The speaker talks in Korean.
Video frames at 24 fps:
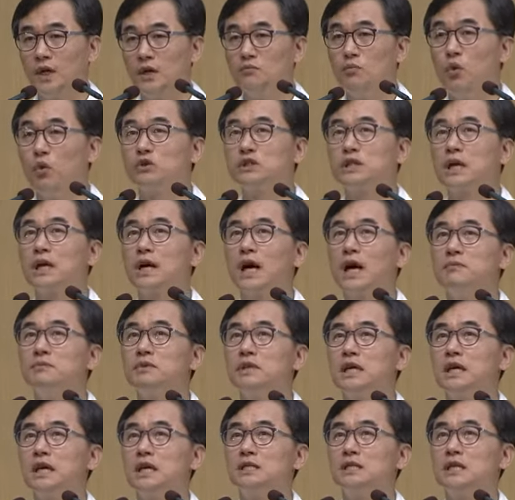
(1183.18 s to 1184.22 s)
목자가
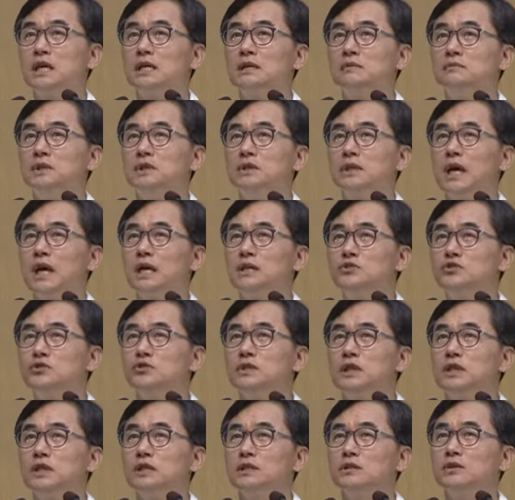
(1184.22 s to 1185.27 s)
함께하지 않으면
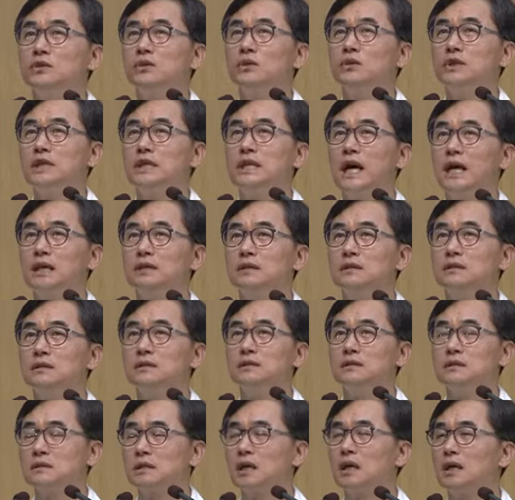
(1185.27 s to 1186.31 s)
한순간도 이
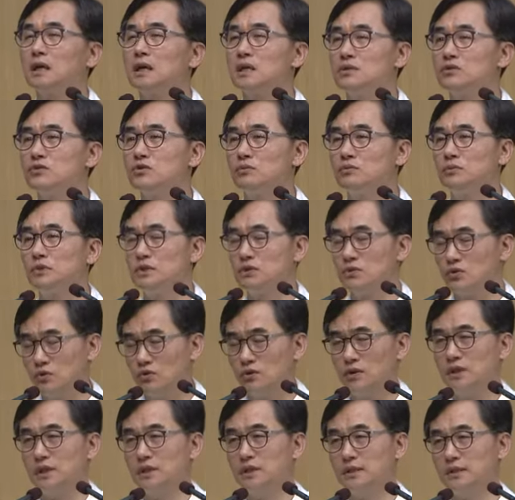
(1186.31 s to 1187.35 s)
양들은 살아갈 수 없는
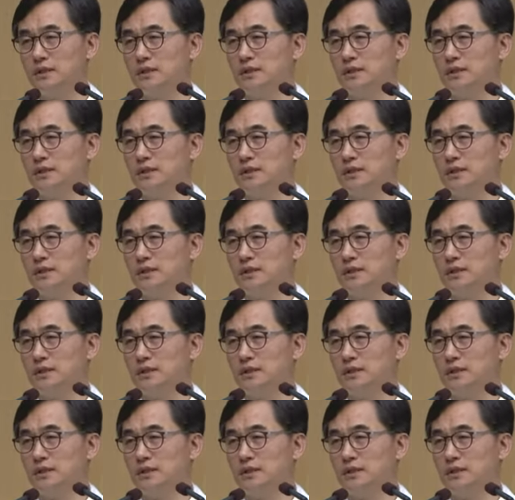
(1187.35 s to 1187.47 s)
존재.